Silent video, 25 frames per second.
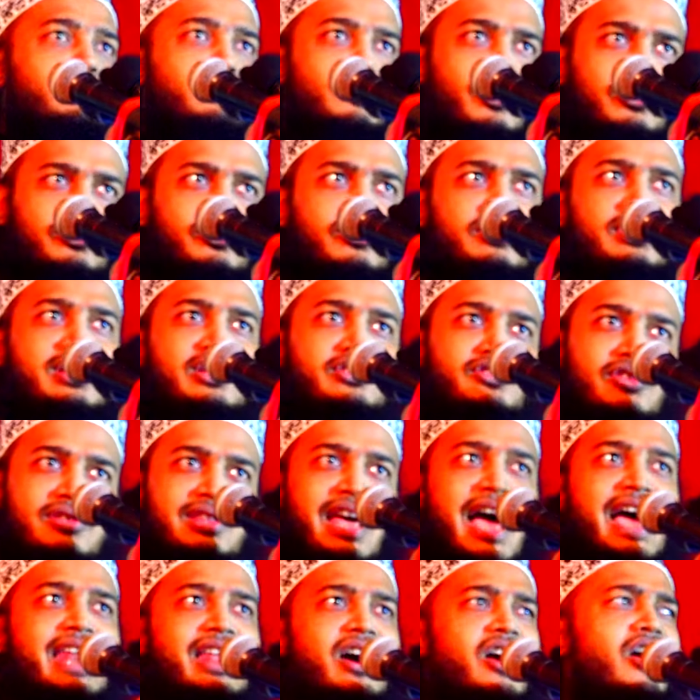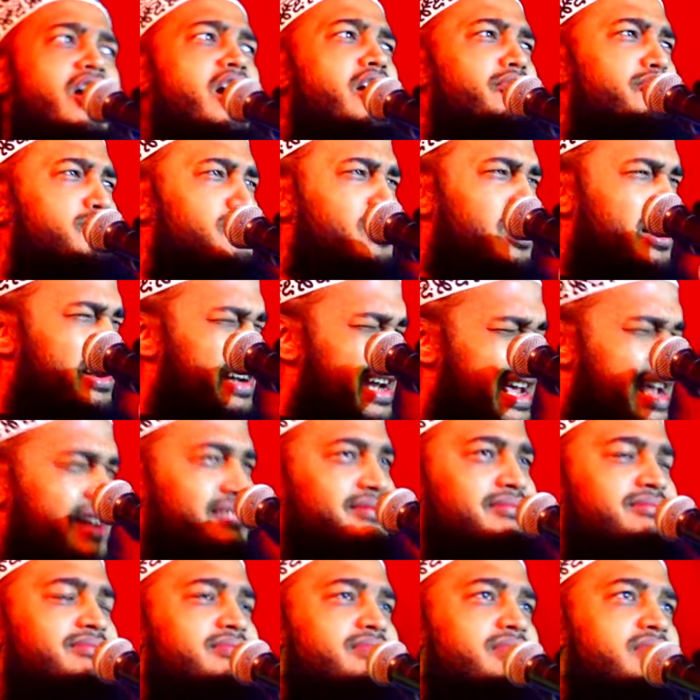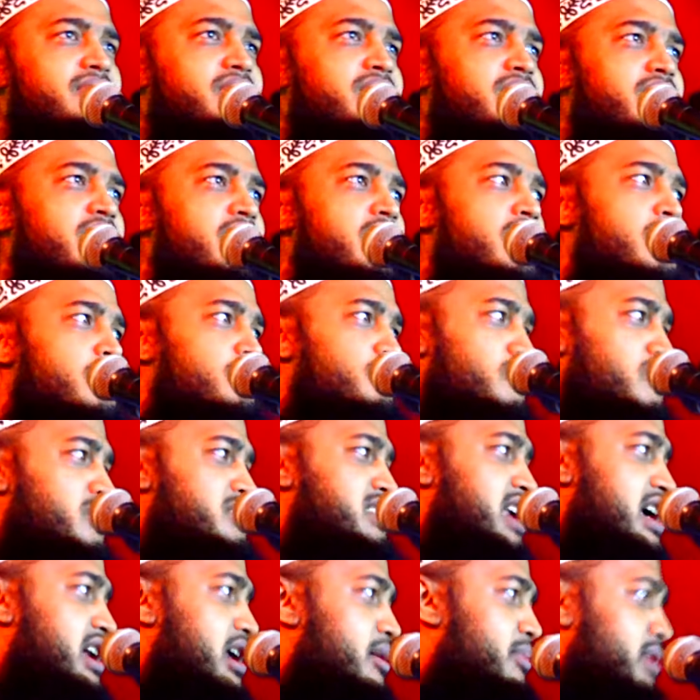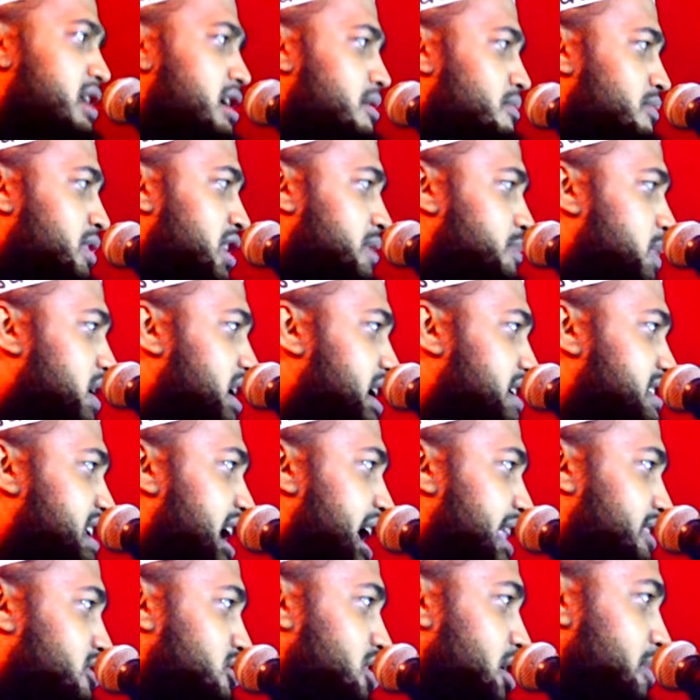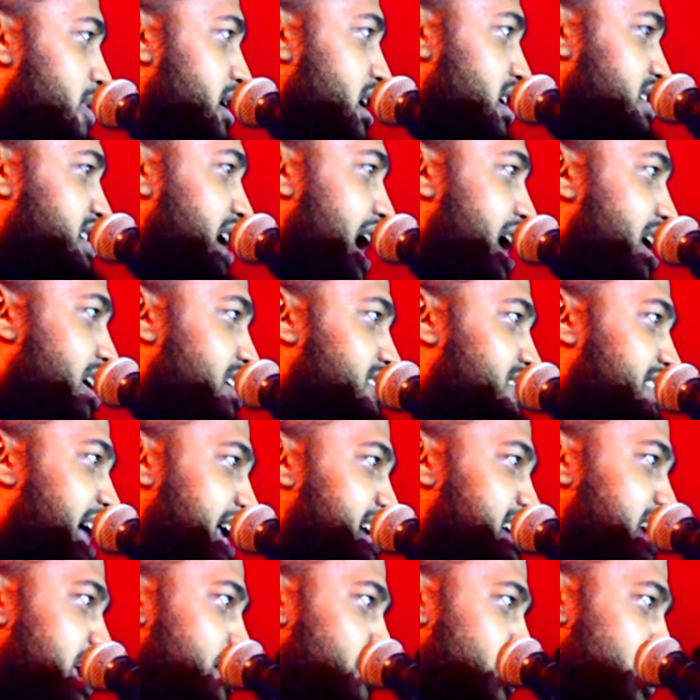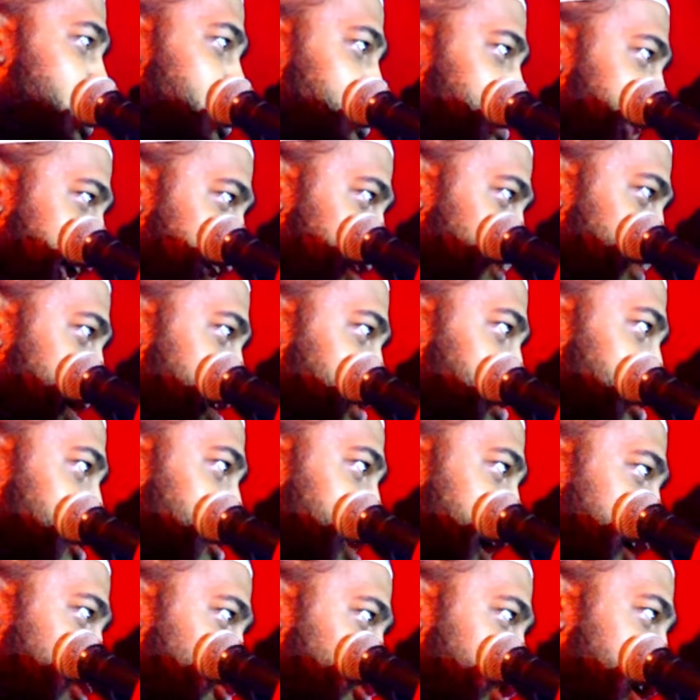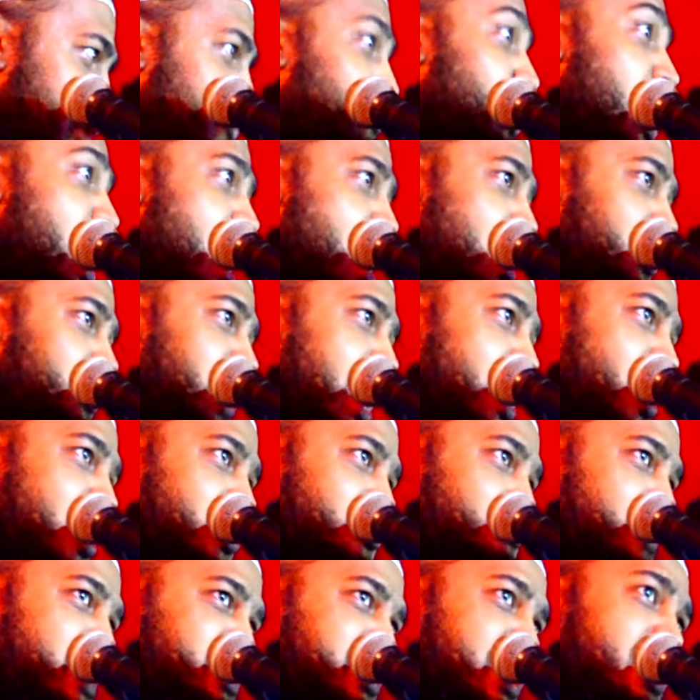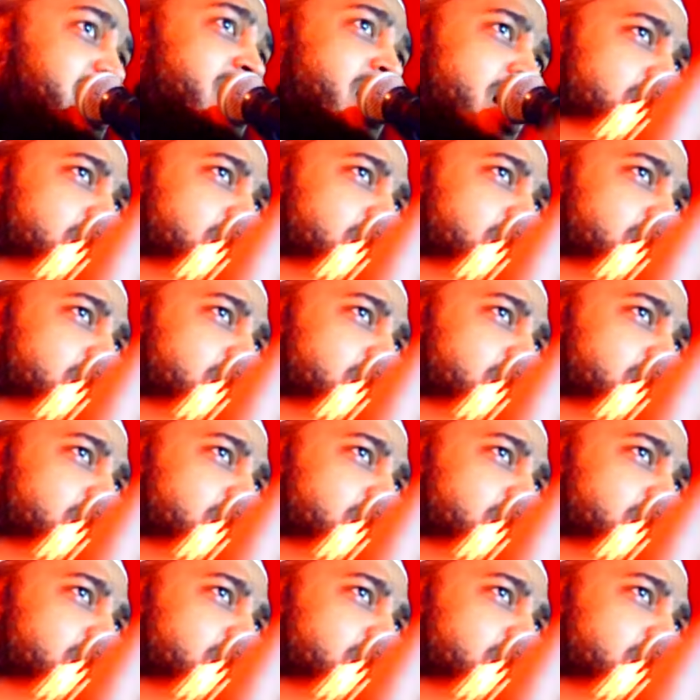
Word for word: নতুন কিছু তাইলে হ নিন মুসা উম্মত বলে যে এত বড় সাহস ধান্য বেশি ওটা গুঁড়ো হতা হস বেশি